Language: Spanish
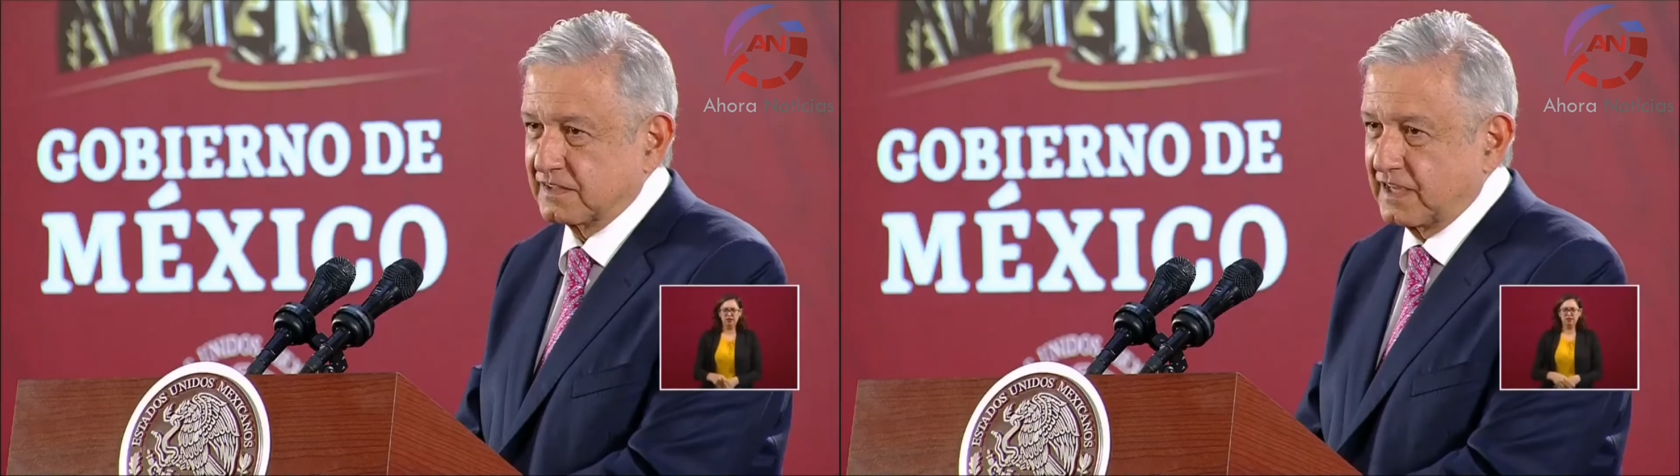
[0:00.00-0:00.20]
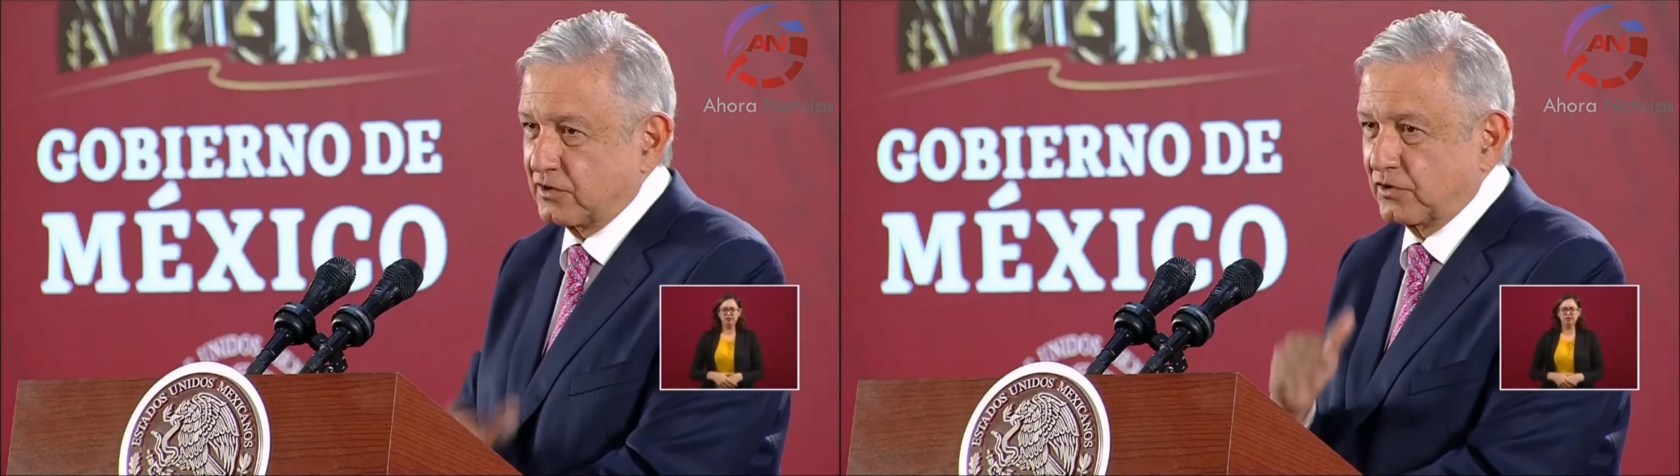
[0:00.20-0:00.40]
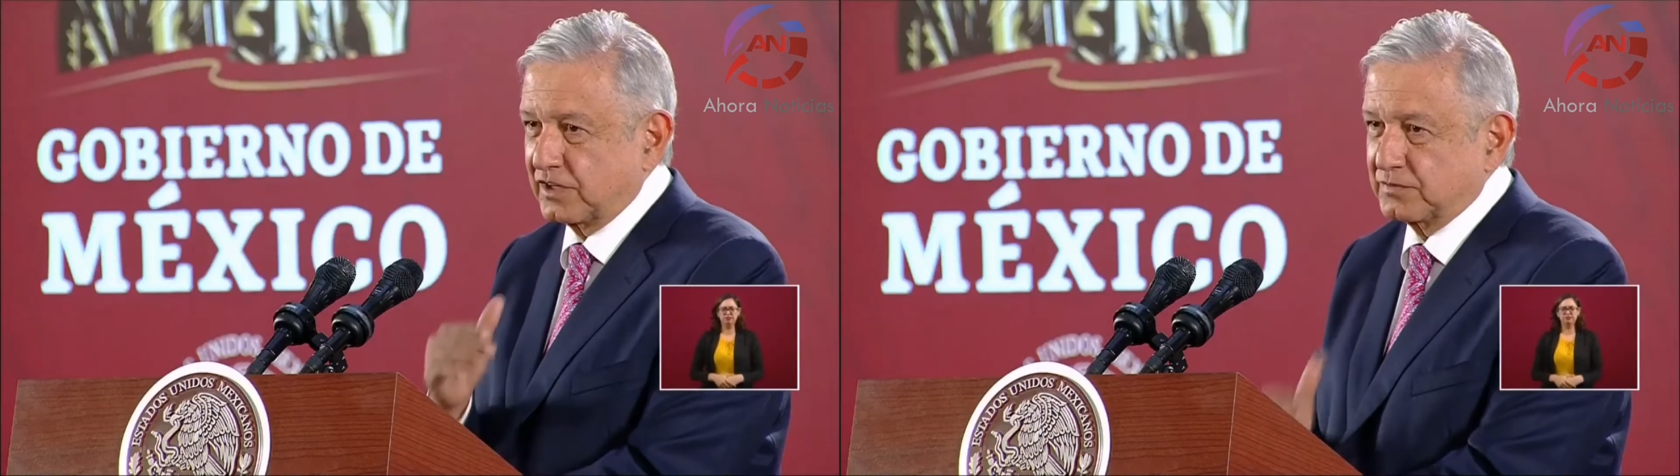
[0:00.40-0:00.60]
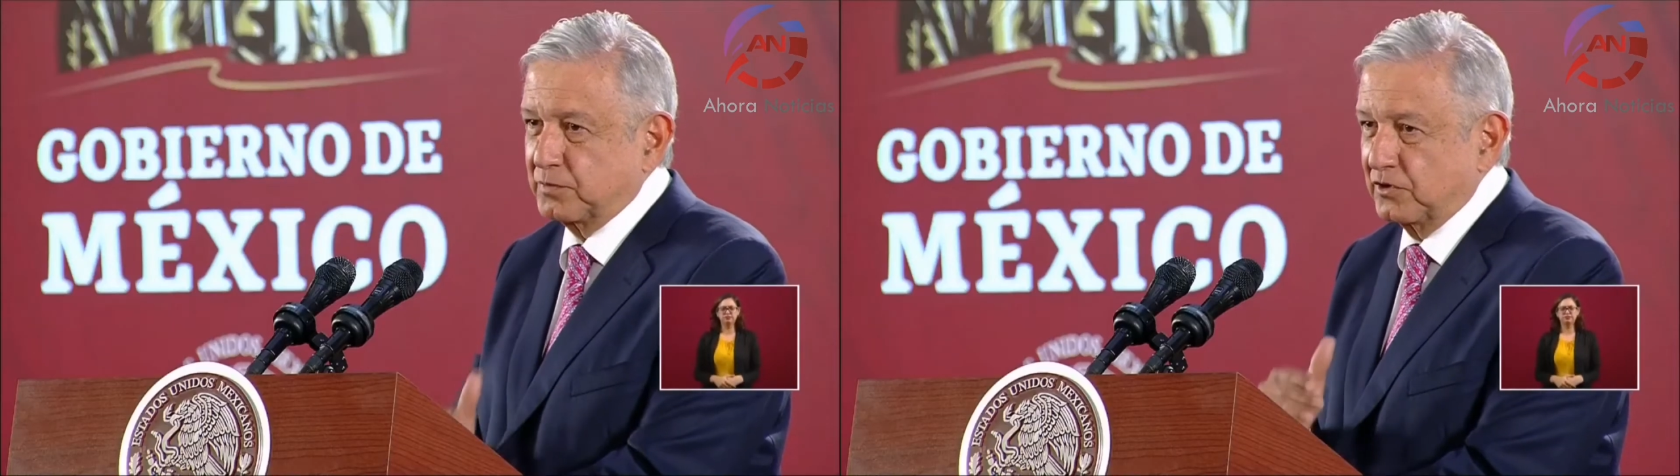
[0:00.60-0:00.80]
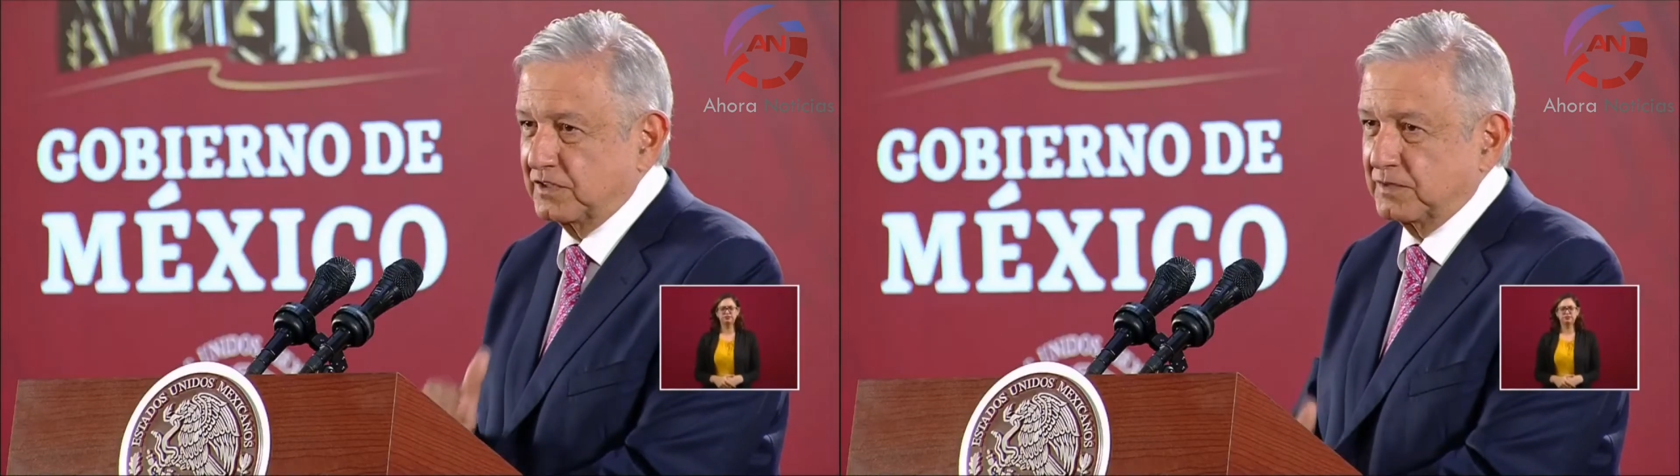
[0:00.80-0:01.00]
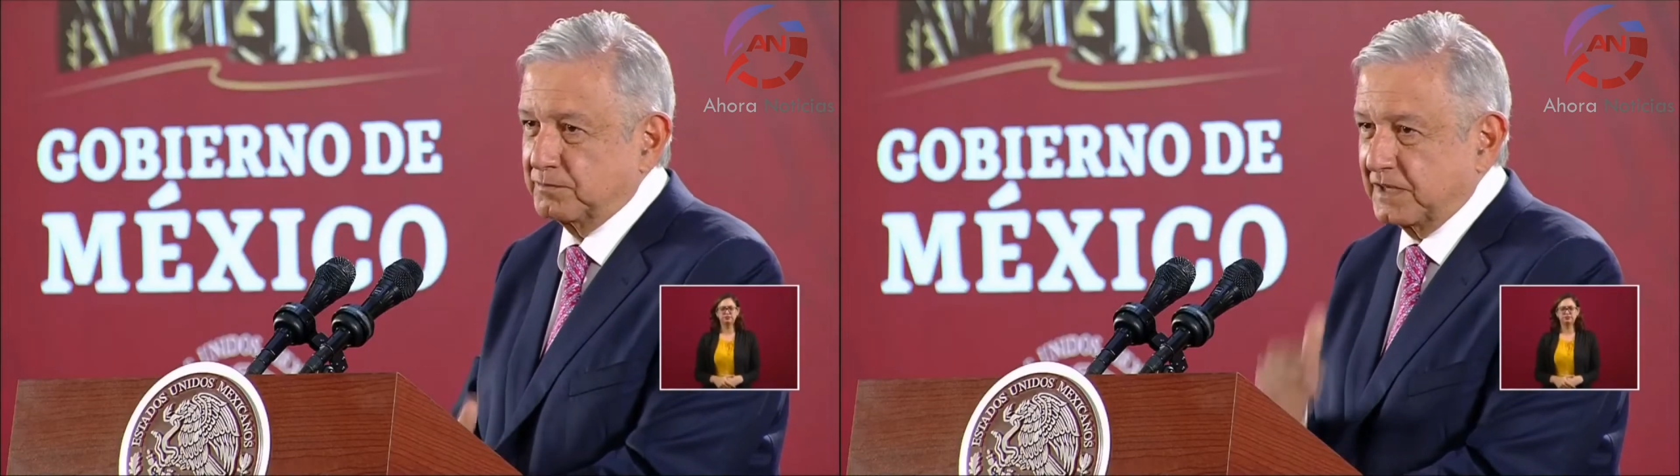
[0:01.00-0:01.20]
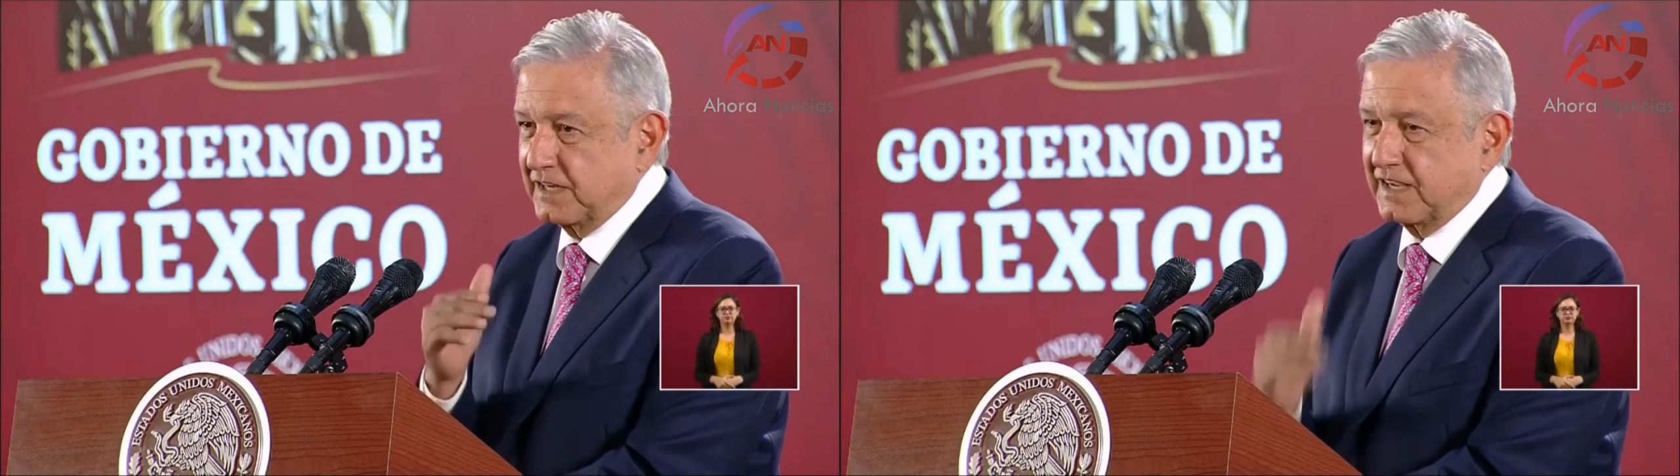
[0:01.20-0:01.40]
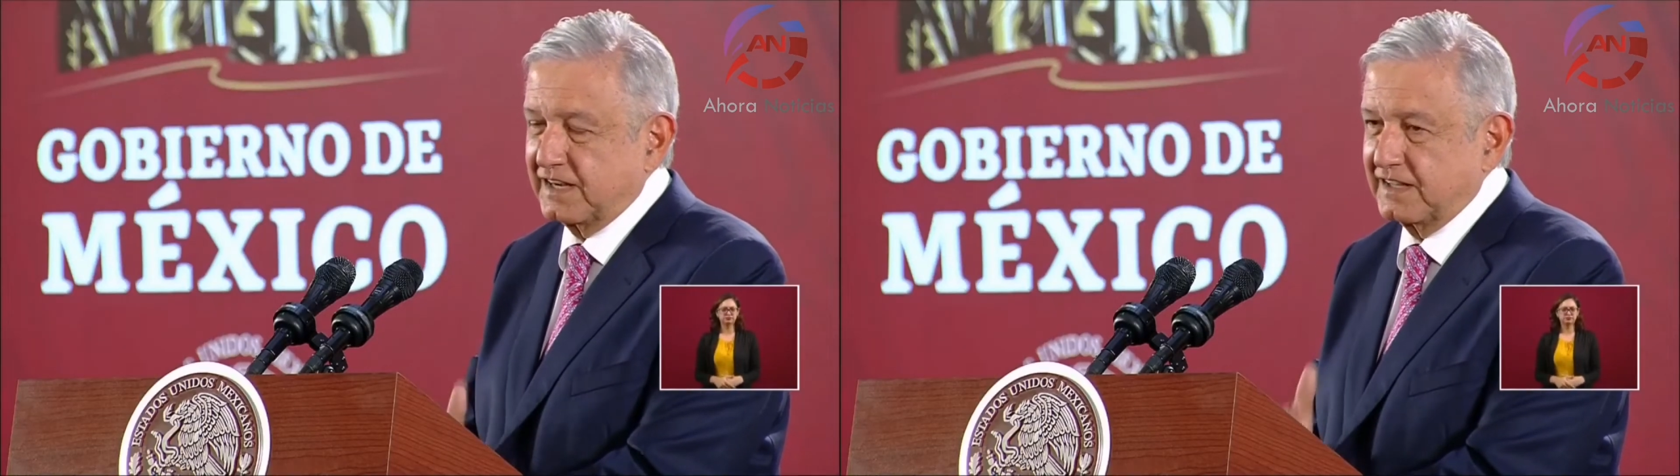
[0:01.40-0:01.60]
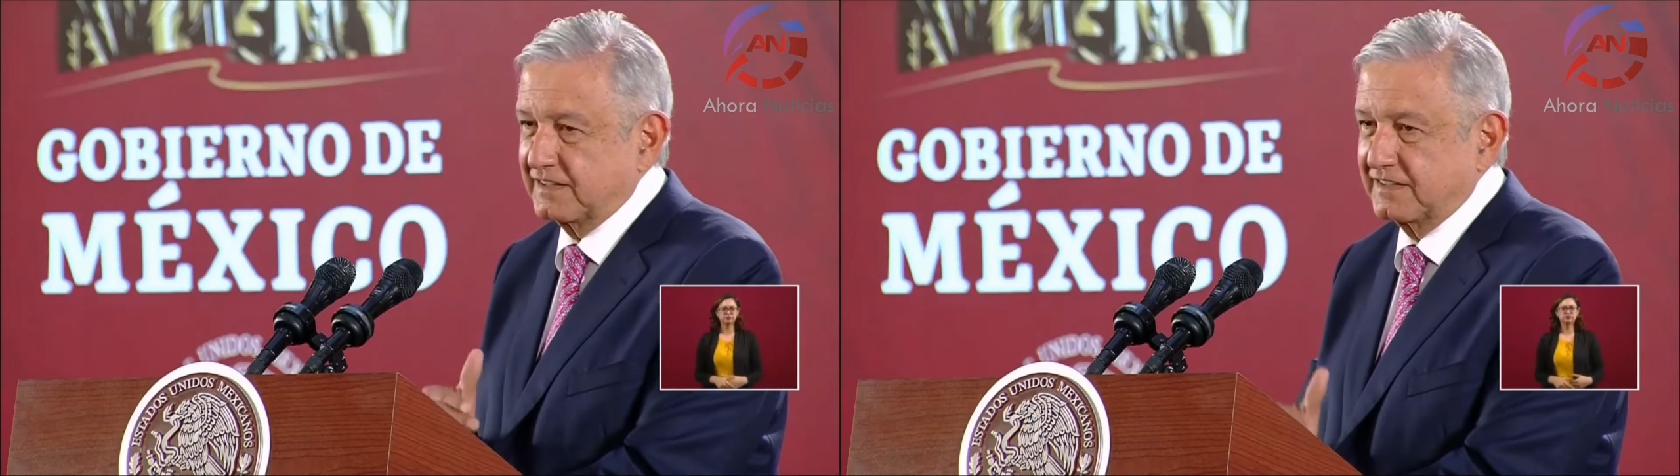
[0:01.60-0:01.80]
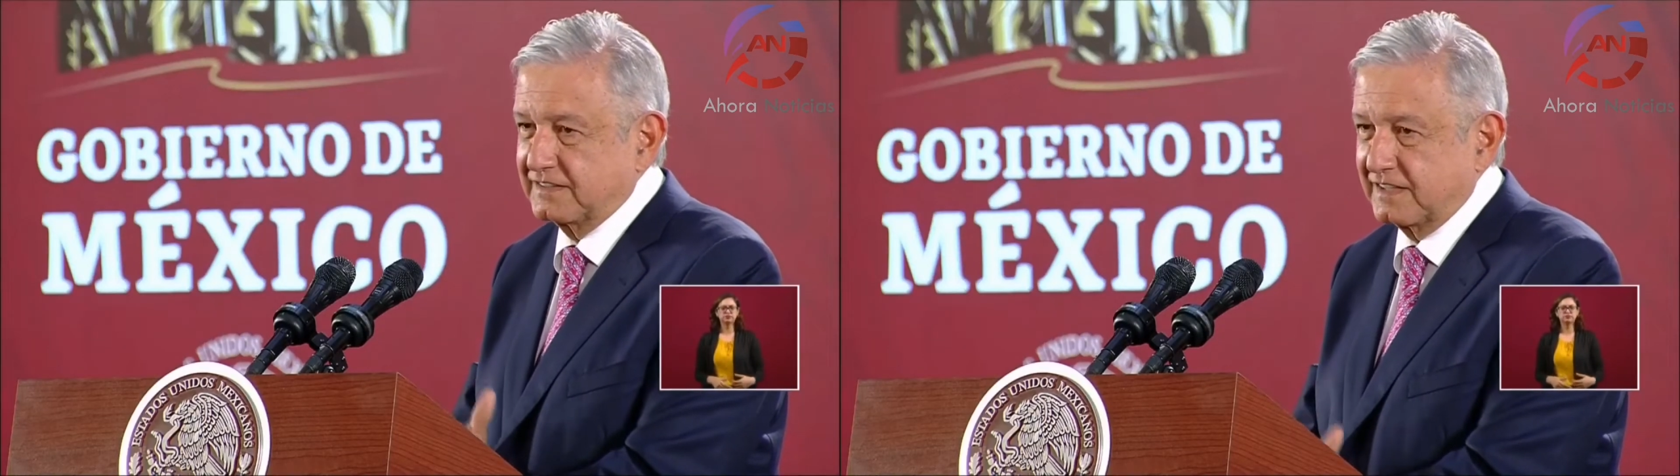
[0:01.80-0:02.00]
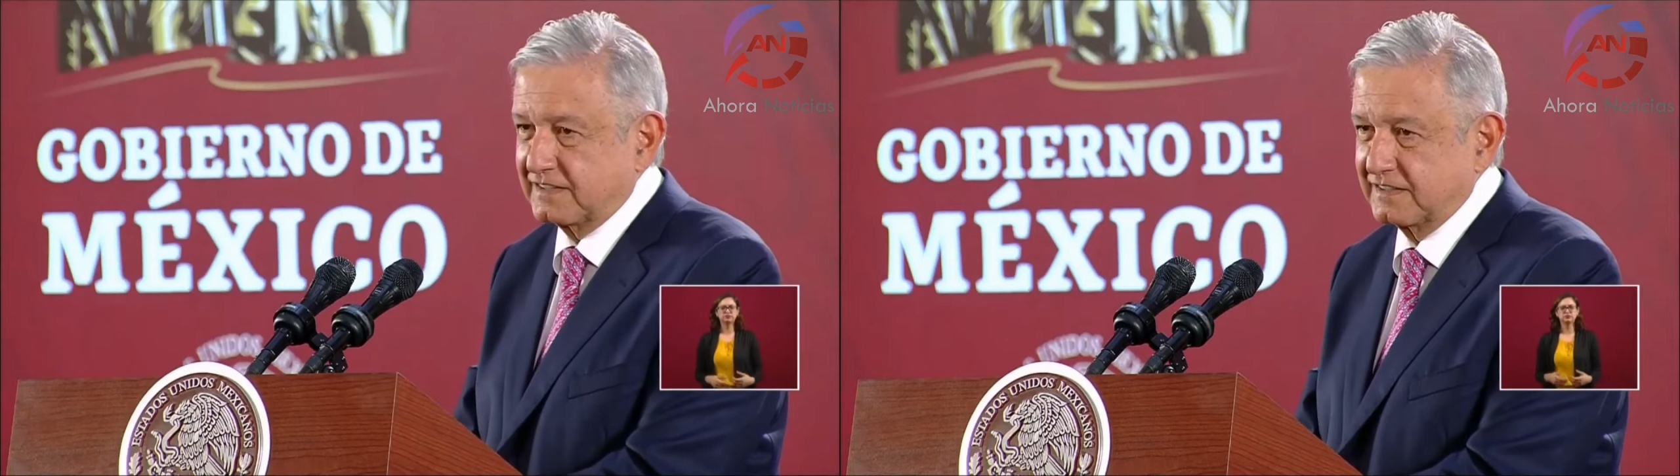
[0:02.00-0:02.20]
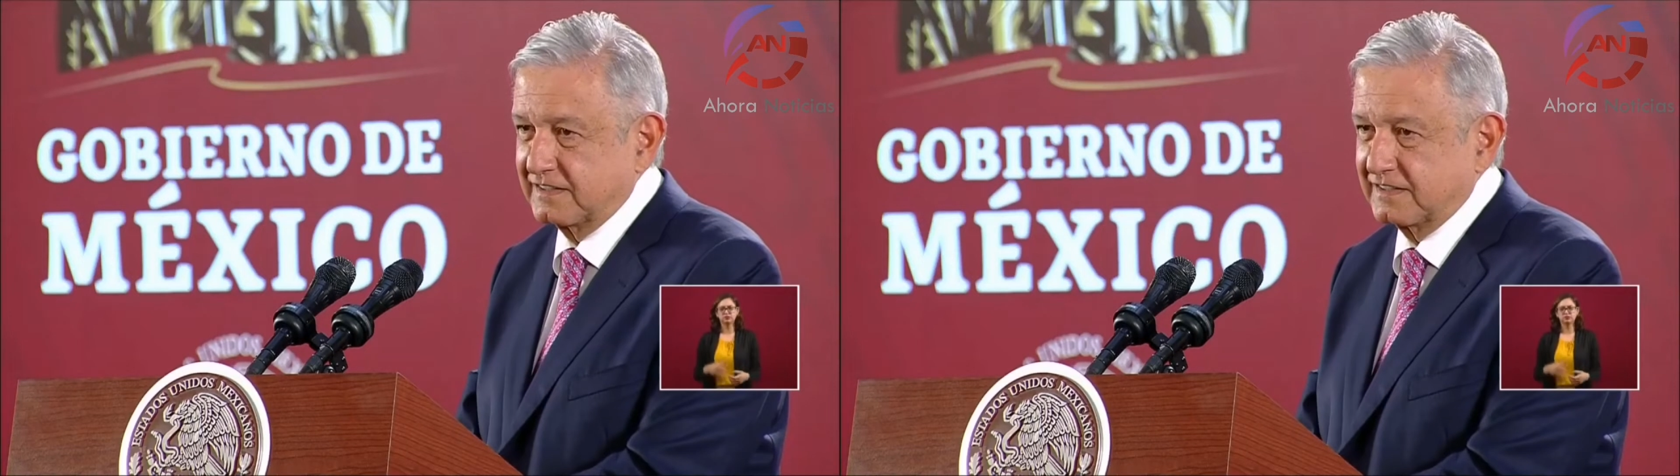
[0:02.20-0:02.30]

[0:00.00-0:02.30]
que corresponden para garantizar